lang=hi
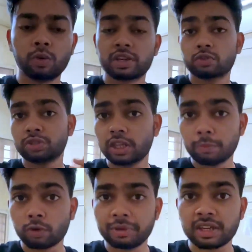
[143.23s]
ओके सो ये
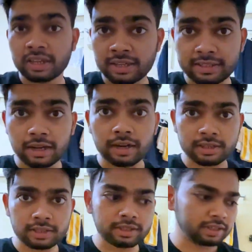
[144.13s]
बुक मेरे यहाँ की
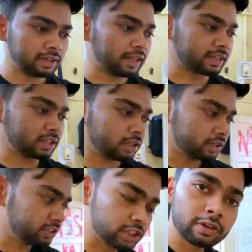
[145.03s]
नहीं है लाइक like
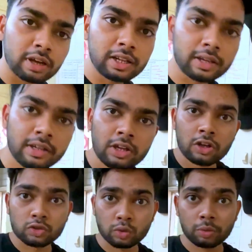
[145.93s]
ये जेई वाले हैं
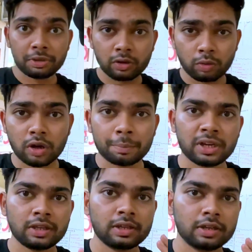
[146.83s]
सो so, मेरे को अपने
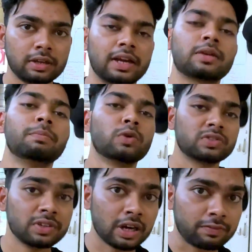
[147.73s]
लाइक like, बुक
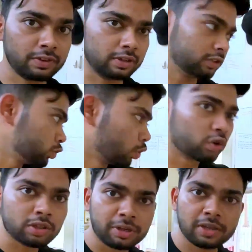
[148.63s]
से काफ़ी जो
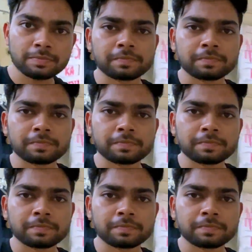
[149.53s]
नोट्स है मेरे